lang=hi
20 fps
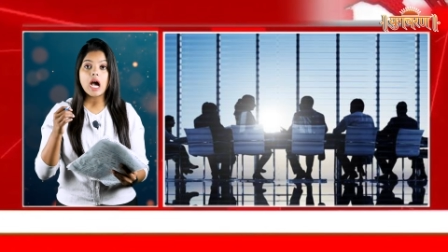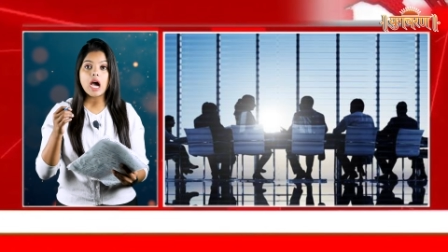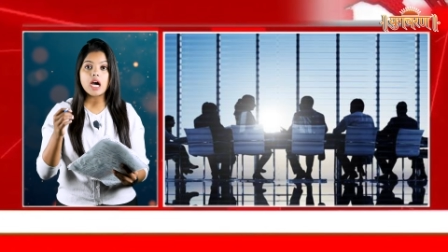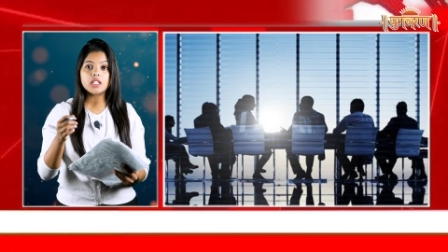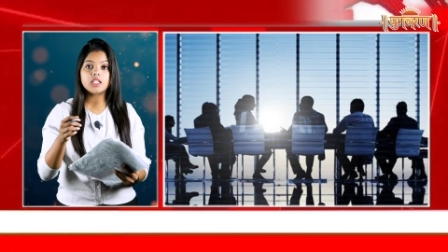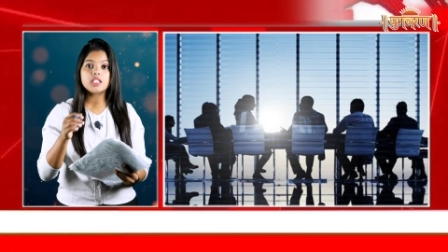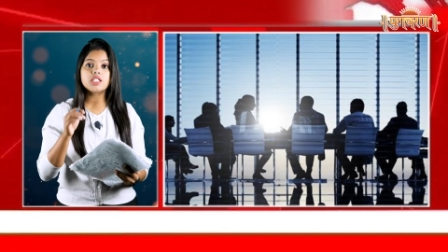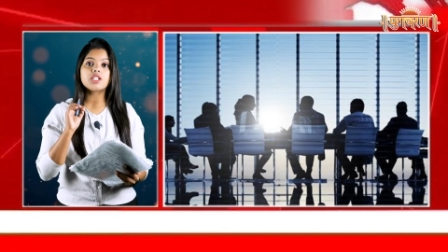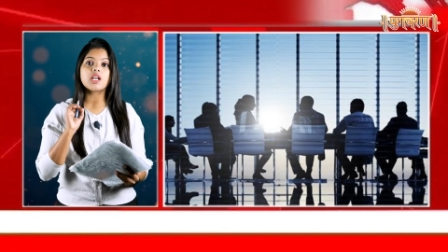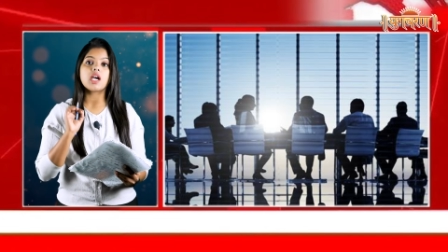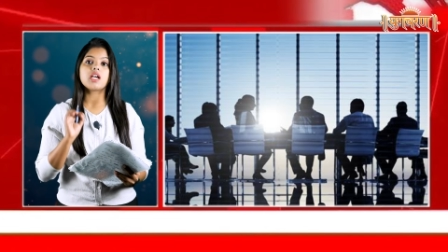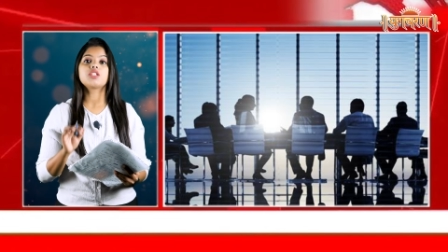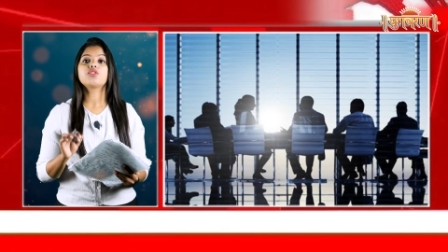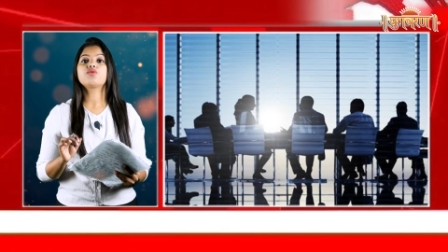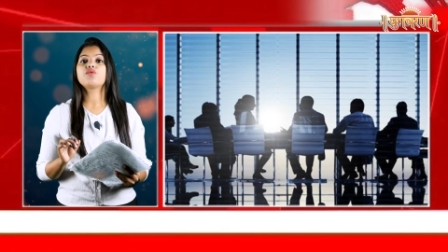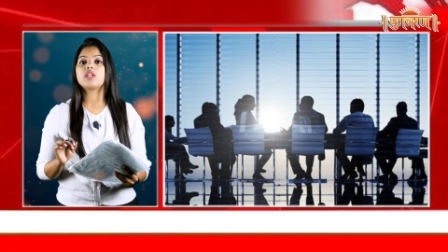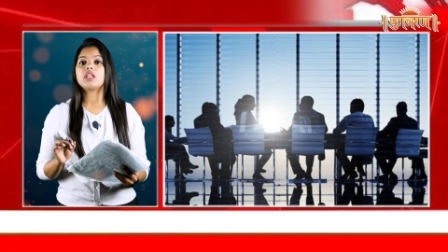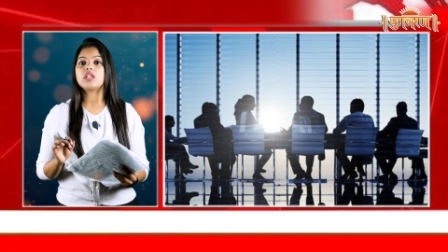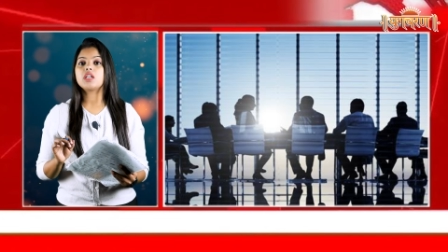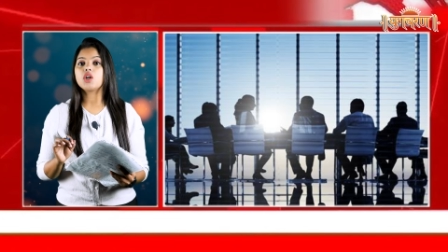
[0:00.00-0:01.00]

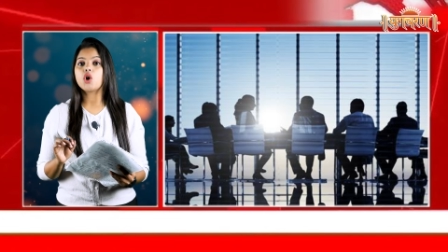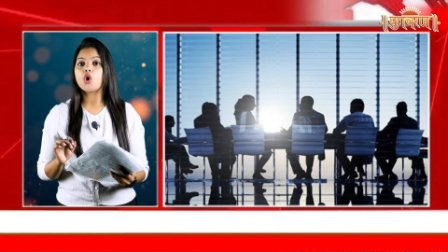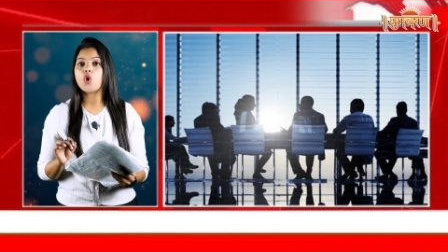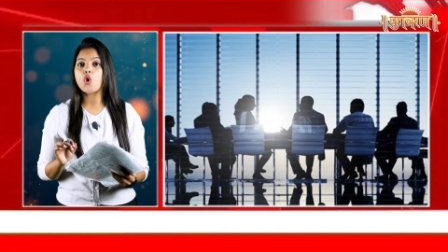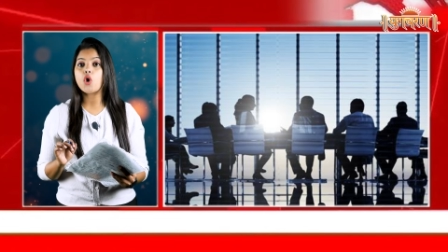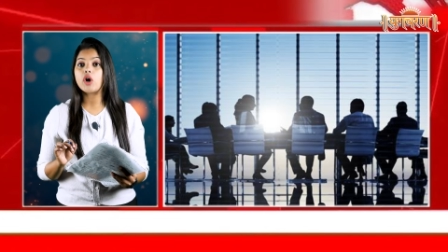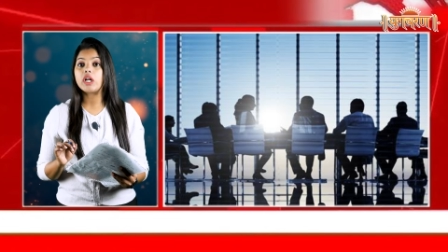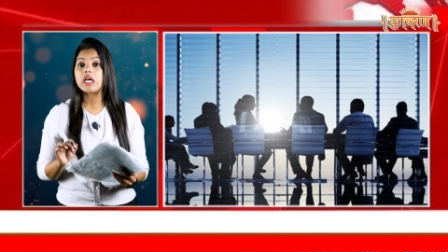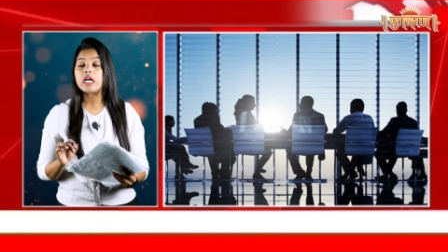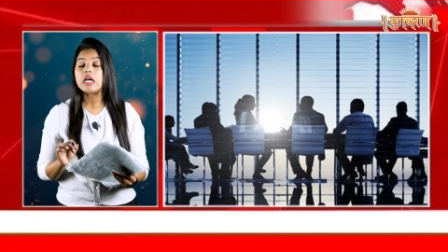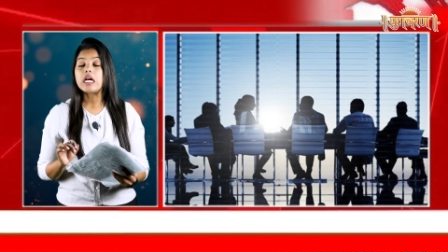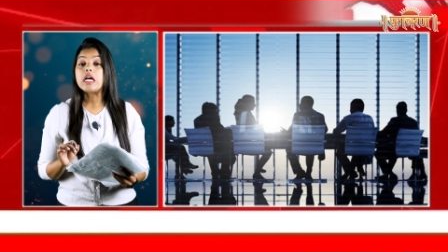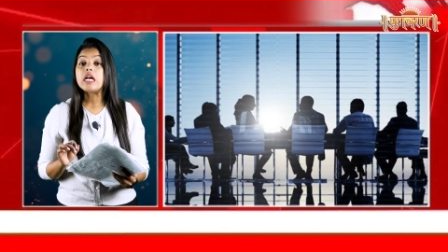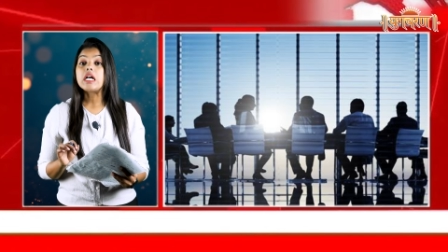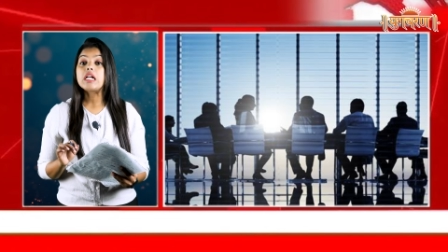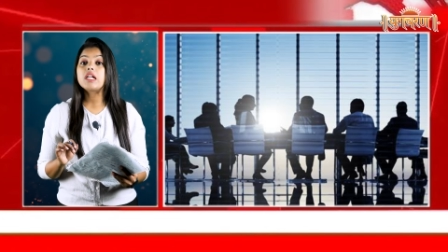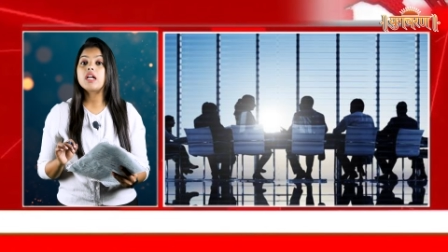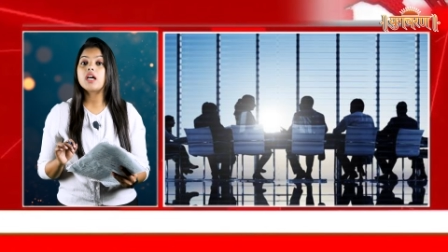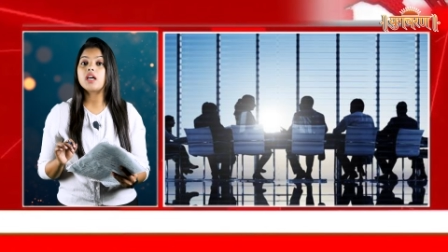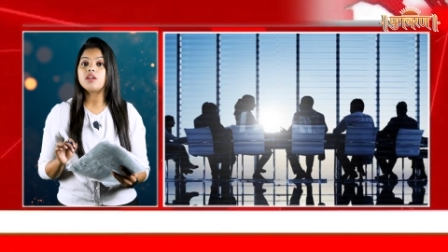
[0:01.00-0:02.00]
अर्थशास्त्री और
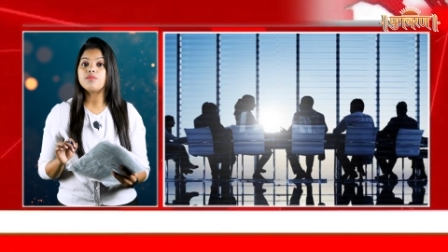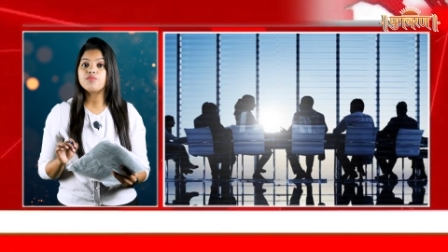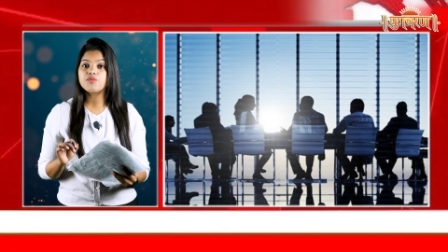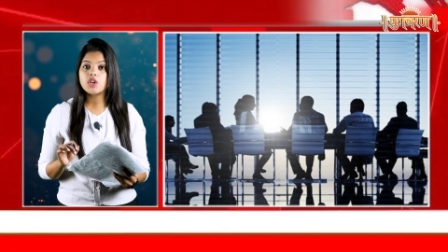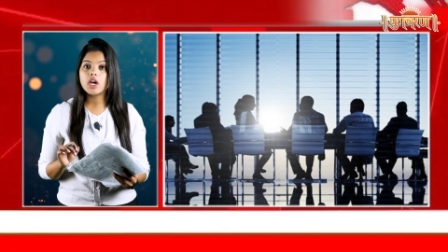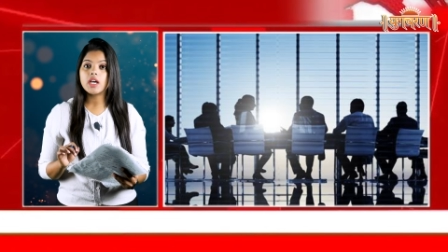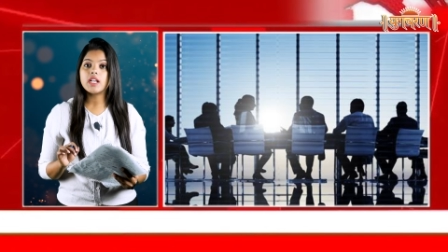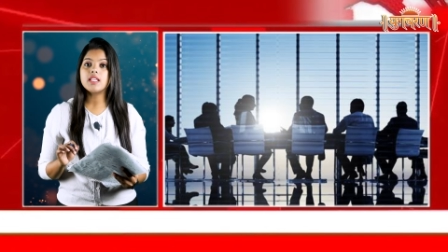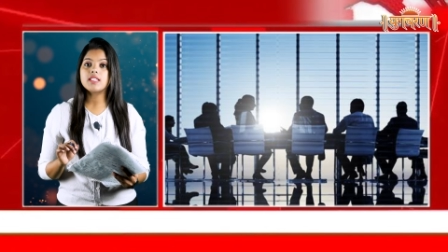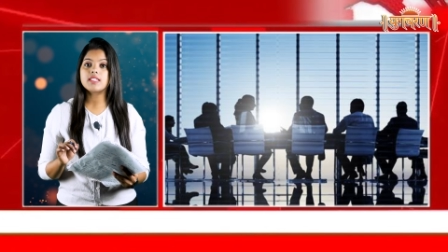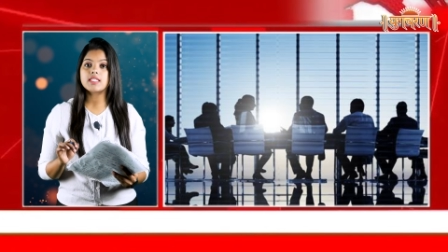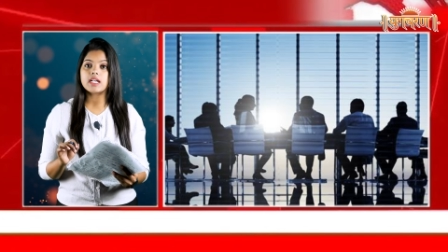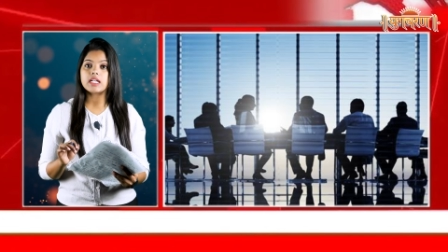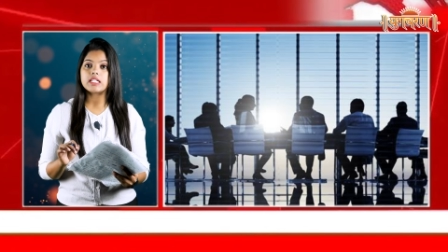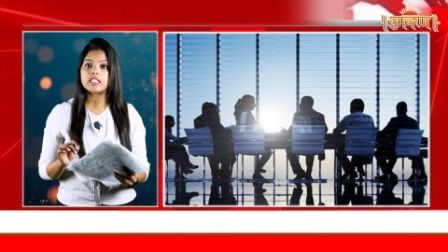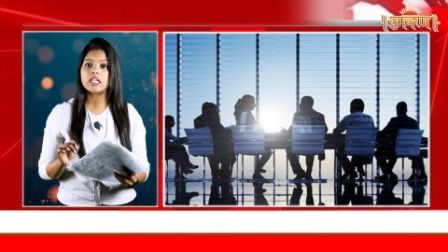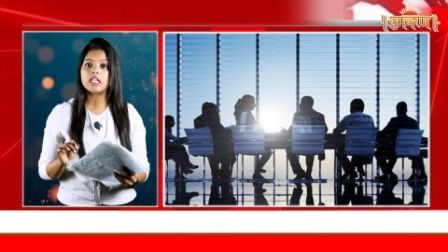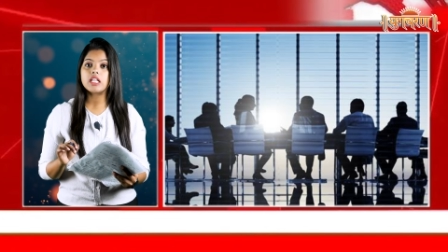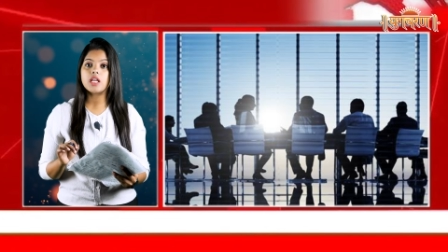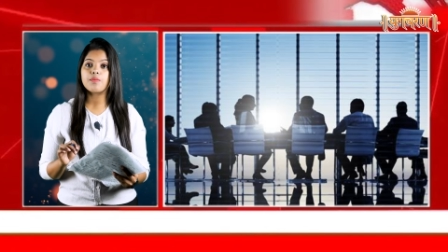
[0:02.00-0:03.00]
कर्मचारी
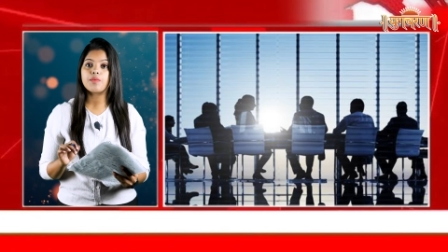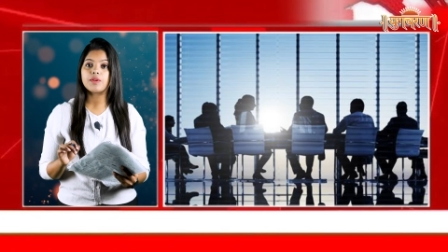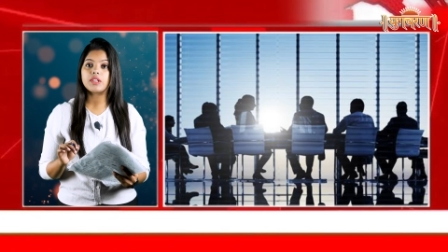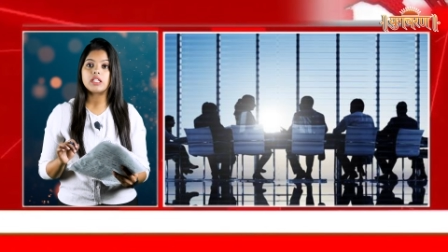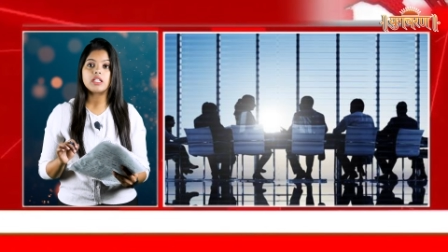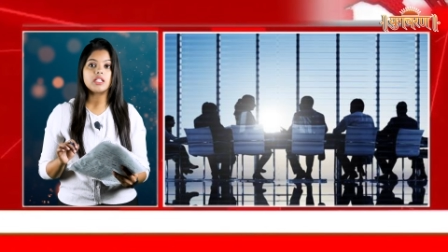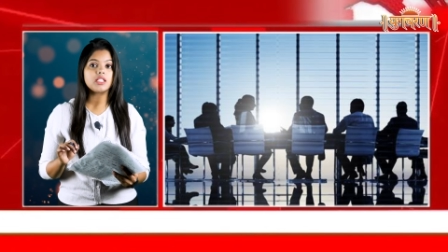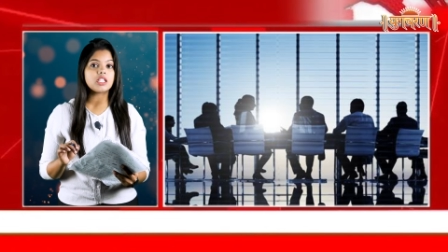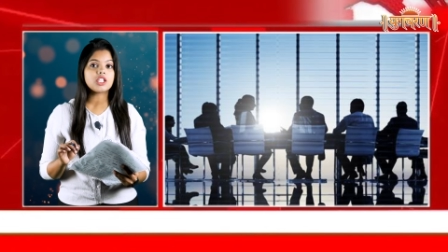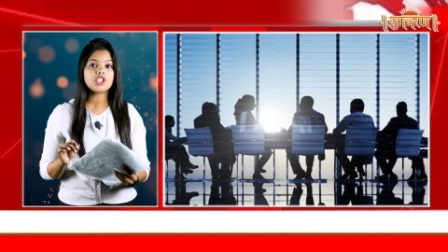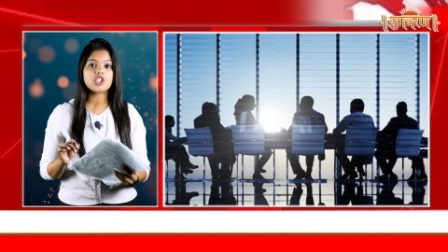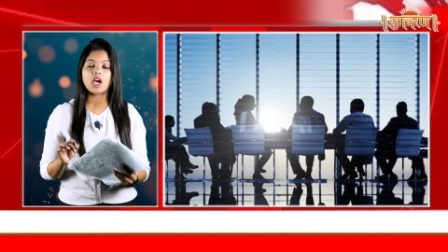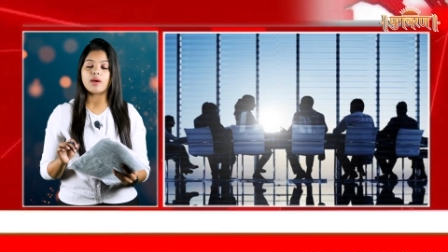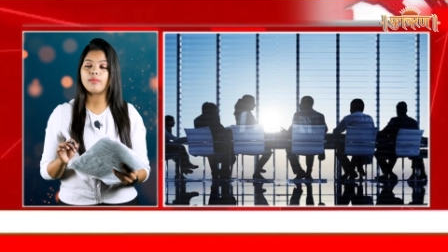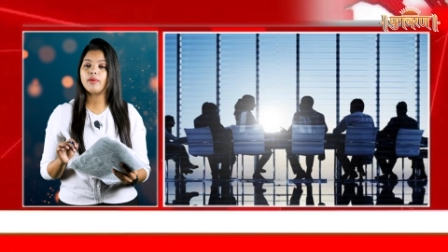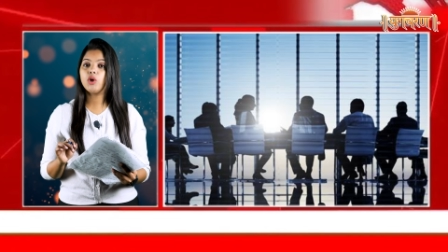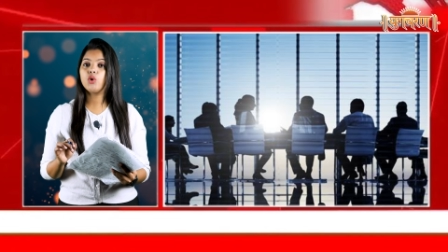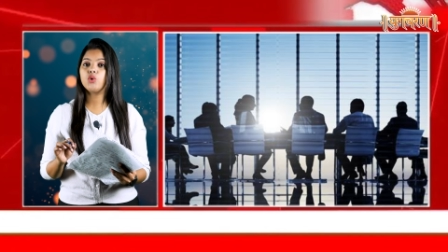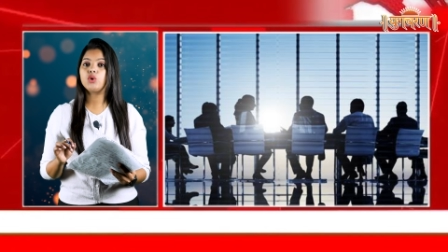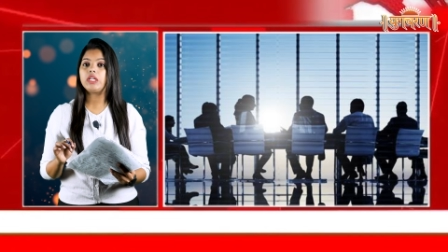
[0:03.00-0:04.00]
संगठन के प्रतिनिधि
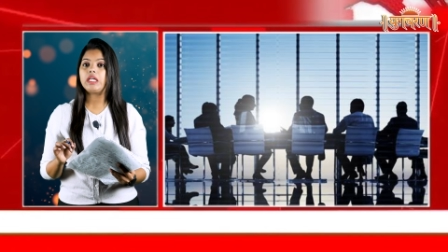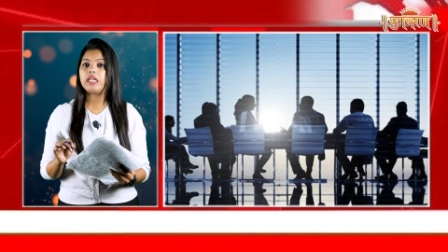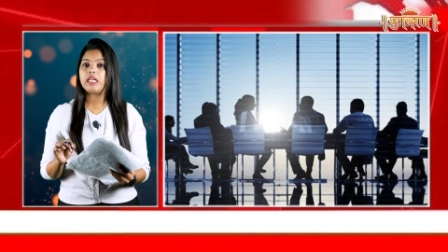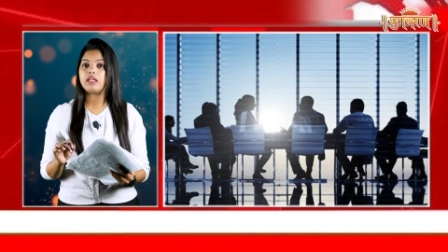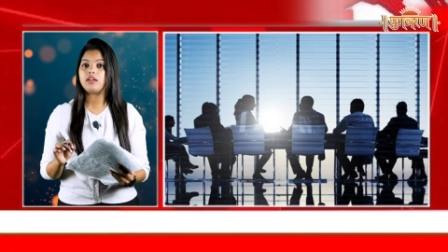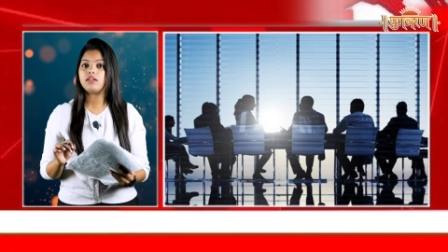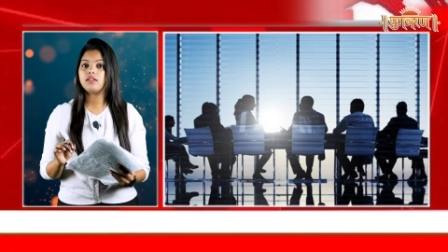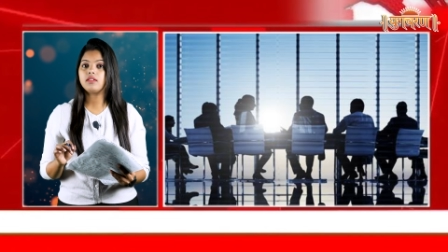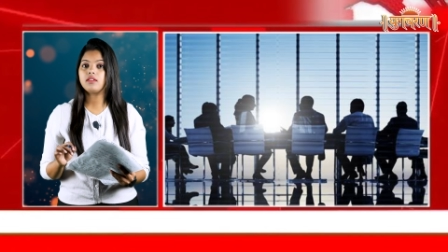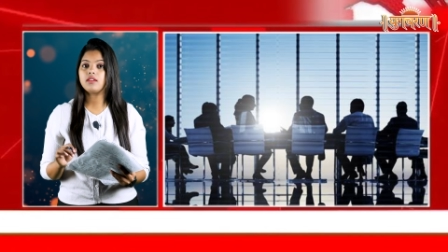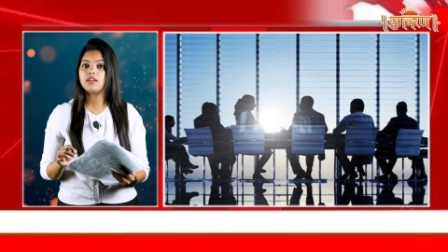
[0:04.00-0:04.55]
शामिल होते हैं